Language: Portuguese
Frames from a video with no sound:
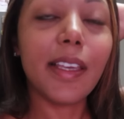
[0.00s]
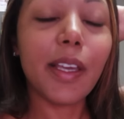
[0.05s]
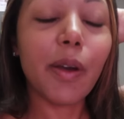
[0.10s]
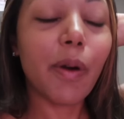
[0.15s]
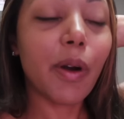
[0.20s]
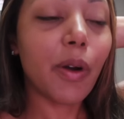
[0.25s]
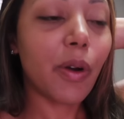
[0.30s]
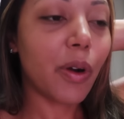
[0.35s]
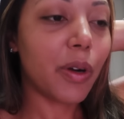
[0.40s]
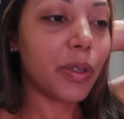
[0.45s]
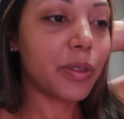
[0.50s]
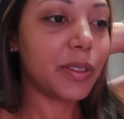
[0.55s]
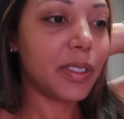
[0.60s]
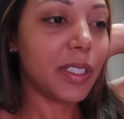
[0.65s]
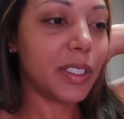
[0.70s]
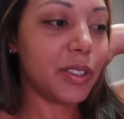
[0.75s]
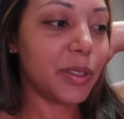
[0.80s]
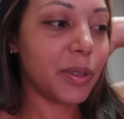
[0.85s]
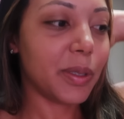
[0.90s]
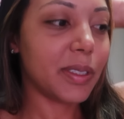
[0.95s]
E eu acordo
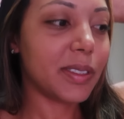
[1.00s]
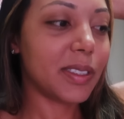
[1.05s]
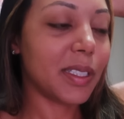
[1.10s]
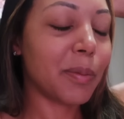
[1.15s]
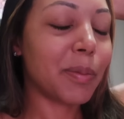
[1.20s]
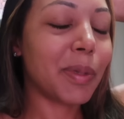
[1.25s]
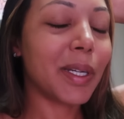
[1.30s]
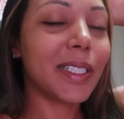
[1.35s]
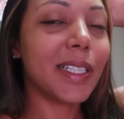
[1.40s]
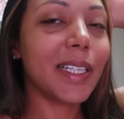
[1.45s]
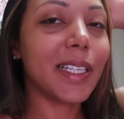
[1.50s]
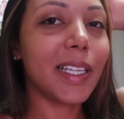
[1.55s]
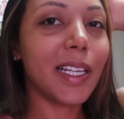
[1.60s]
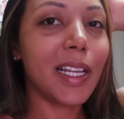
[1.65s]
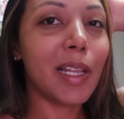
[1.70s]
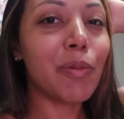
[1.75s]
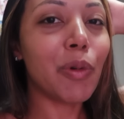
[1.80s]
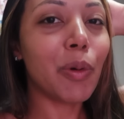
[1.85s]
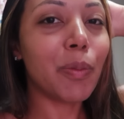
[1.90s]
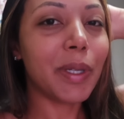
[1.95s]
cedinho assim para ter
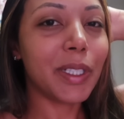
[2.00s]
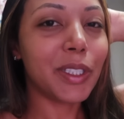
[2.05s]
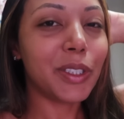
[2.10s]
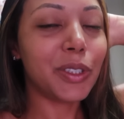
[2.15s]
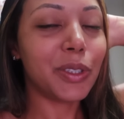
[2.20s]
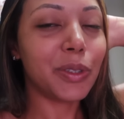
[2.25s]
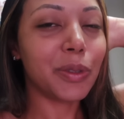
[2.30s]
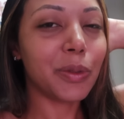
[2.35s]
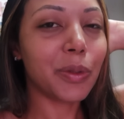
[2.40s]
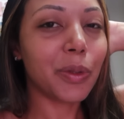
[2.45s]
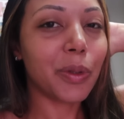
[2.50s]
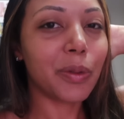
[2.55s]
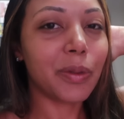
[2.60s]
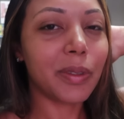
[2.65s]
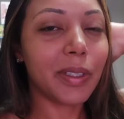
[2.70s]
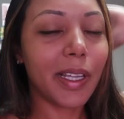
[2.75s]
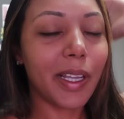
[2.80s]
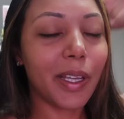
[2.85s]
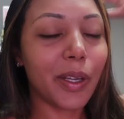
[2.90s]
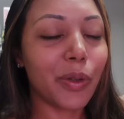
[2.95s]
aquele momentinho com
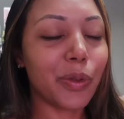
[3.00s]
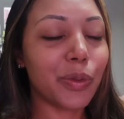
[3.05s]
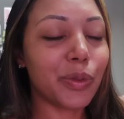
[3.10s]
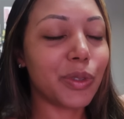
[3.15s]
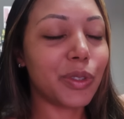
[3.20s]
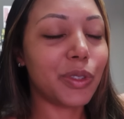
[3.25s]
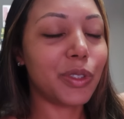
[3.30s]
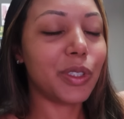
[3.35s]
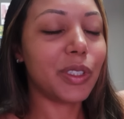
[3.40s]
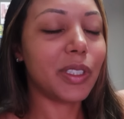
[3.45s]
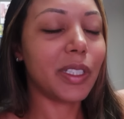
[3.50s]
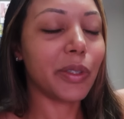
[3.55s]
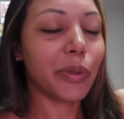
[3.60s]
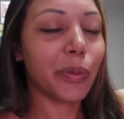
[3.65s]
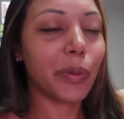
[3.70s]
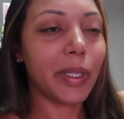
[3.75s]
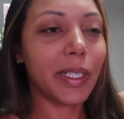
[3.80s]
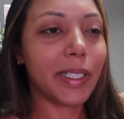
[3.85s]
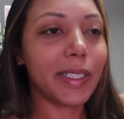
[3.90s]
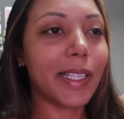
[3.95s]
Deus, de
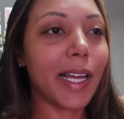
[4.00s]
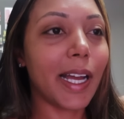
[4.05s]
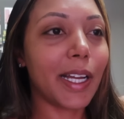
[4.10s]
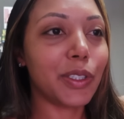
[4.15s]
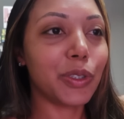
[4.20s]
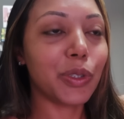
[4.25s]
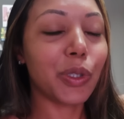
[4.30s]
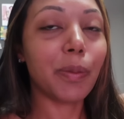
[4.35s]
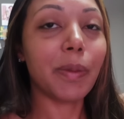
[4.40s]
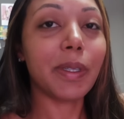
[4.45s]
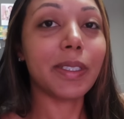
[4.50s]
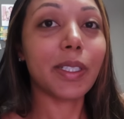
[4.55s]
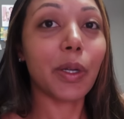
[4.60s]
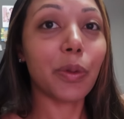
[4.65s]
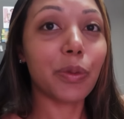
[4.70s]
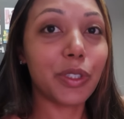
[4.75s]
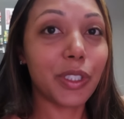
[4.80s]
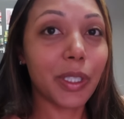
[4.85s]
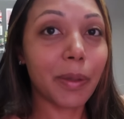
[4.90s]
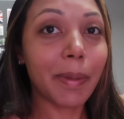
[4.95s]
tranquilidade,
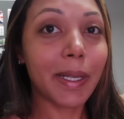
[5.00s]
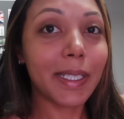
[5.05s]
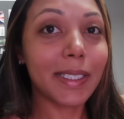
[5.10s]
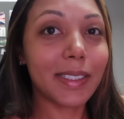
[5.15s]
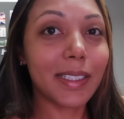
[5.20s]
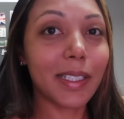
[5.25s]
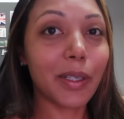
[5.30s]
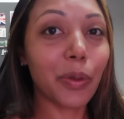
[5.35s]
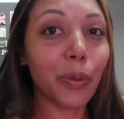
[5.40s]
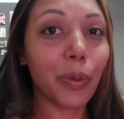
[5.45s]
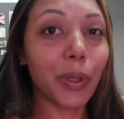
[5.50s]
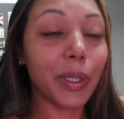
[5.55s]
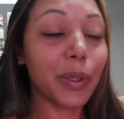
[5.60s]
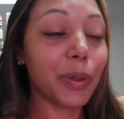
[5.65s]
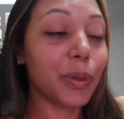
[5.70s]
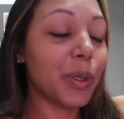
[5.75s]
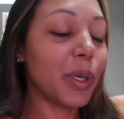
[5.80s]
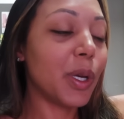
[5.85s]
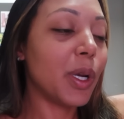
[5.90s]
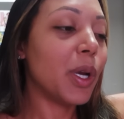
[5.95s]
começar o dia mais
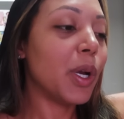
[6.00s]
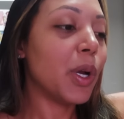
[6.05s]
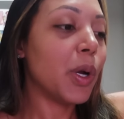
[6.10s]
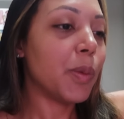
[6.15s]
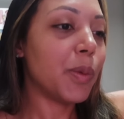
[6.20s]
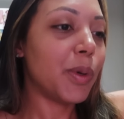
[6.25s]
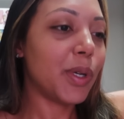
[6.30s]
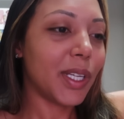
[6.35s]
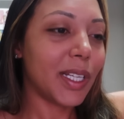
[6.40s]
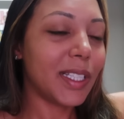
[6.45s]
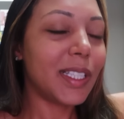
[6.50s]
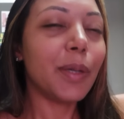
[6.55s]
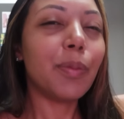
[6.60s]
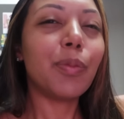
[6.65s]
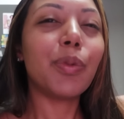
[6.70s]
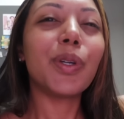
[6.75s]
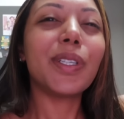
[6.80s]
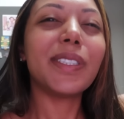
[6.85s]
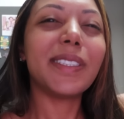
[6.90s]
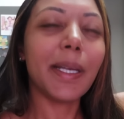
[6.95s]
tranquilo porque
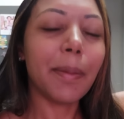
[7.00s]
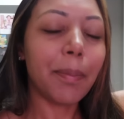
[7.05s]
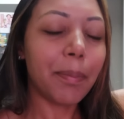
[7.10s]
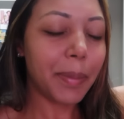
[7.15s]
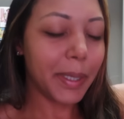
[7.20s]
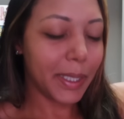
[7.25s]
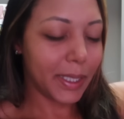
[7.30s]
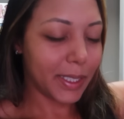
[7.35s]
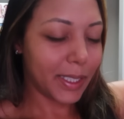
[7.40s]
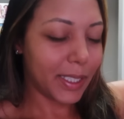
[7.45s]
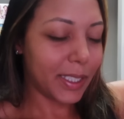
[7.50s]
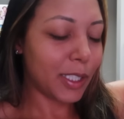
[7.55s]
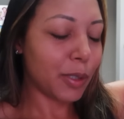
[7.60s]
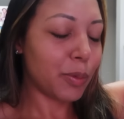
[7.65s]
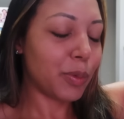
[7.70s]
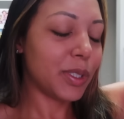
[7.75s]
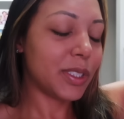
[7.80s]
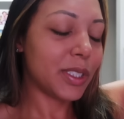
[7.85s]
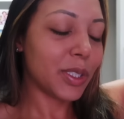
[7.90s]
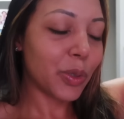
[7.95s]
depois é punk,
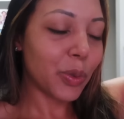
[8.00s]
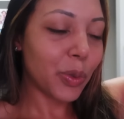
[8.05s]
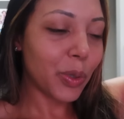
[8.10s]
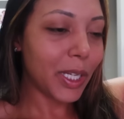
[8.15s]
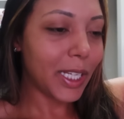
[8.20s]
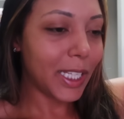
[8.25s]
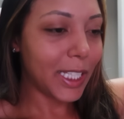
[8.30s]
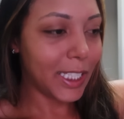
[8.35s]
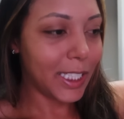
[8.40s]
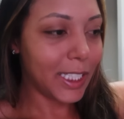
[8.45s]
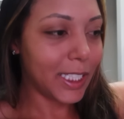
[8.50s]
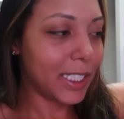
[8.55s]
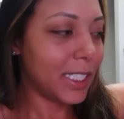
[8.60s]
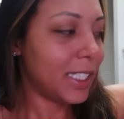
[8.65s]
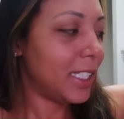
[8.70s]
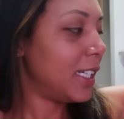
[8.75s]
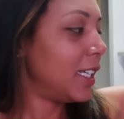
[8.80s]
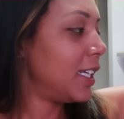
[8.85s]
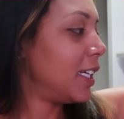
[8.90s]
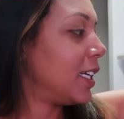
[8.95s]
depois é correria.
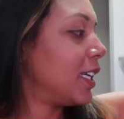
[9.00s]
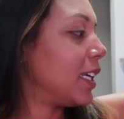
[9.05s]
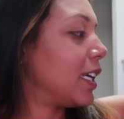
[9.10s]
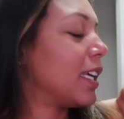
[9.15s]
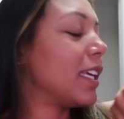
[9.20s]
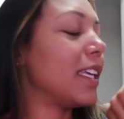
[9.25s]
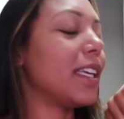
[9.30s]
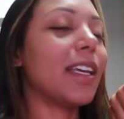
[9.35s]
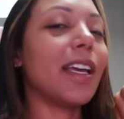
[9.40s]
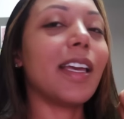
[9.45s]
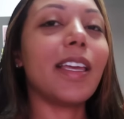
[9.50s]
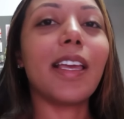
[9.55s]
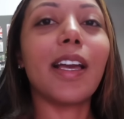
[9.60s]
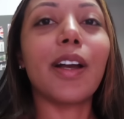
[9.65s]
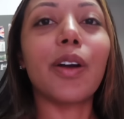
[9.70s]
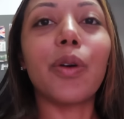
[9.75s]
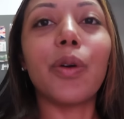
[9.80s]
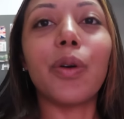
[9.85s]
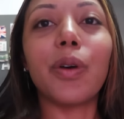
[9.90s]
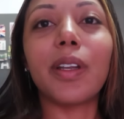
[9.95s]
E aí
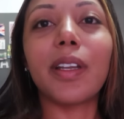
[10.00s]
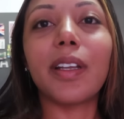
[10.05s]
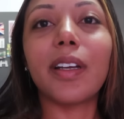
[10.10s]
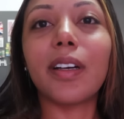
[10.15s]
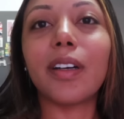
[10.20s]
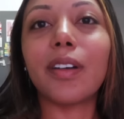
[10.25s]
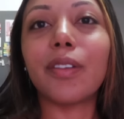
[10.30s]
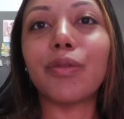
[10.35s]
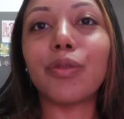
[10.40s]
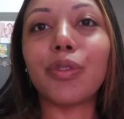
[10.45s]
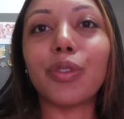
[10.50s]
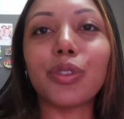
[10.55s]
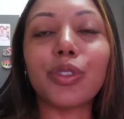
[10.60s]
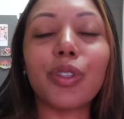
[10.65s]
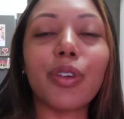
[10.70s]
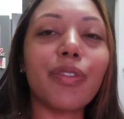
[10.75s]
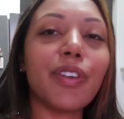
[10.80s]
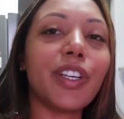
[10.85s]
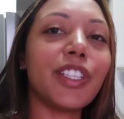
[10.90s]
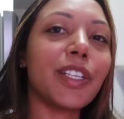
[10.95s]
agora vou
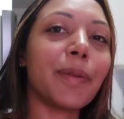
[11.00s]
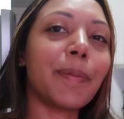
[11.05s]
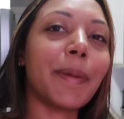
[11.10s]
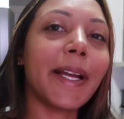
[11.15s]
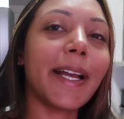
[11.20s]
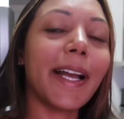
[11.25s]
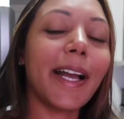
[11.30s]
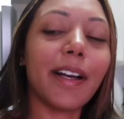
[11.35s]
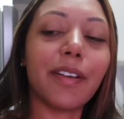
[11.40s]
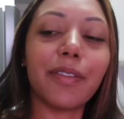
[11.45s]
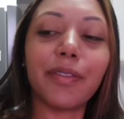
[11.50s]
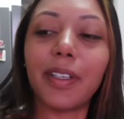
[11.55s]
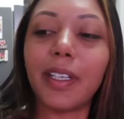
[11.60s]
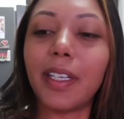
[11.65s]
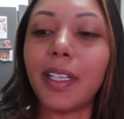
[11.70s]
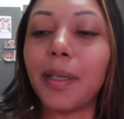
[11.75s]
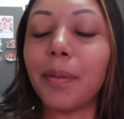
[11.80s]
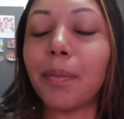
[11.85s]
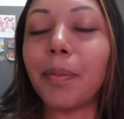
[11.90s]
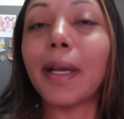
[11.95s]
só fechar minha garrafa
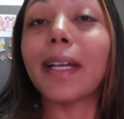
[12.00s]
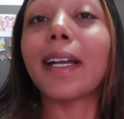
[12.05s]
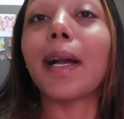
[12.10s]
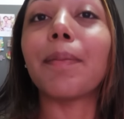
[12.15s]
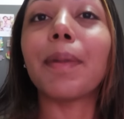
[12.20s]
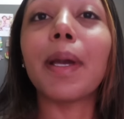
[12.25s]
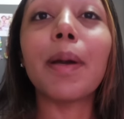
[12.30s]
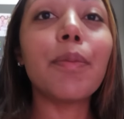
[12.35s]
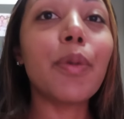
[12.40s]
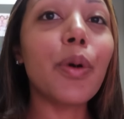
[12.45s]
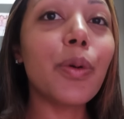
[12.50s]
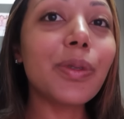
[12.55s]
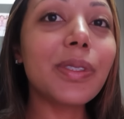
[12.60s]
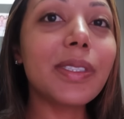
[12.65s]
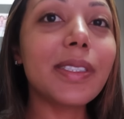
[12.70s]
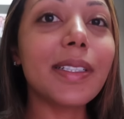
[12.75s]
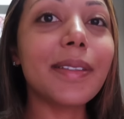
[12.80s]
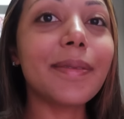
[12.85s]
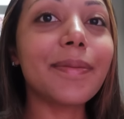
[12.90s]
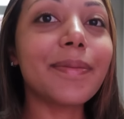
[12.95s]
ali, pegar minha
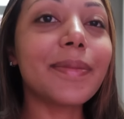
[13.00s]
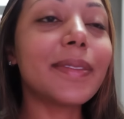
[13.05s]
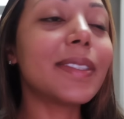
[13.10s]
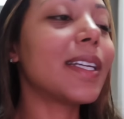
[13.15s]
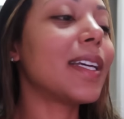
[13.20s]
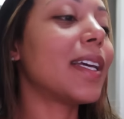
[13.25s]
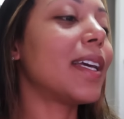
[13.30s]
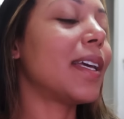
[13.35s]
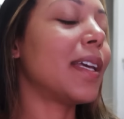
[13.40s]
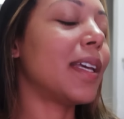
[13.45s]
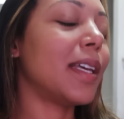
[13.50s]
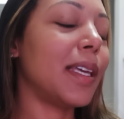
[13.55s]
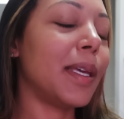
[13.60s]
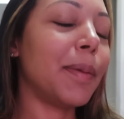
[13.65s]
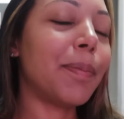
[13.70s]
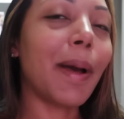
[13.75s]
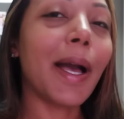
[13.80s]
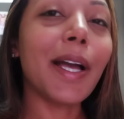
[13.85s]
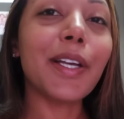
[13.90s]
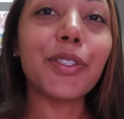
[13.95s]
bolsa
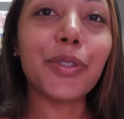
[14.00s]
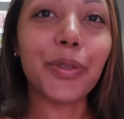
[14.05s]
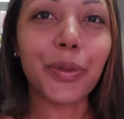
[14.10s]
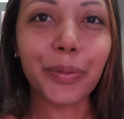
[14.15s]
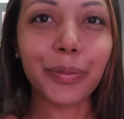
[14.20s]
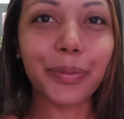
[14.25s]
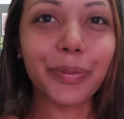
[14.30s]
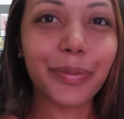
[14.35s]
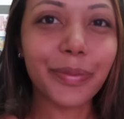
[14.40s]
e partiu.